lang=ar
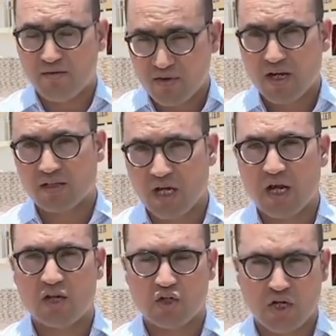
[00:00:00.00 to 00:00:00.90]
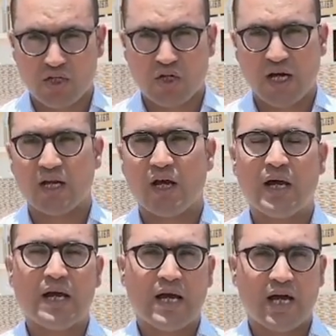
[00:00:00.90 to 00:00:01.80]
أفراد الجيش
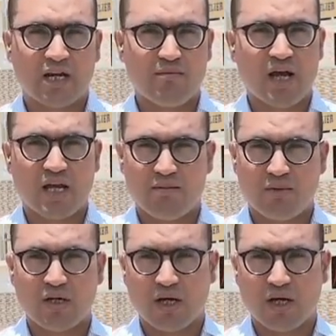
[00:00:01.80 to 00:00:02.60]
على الرماية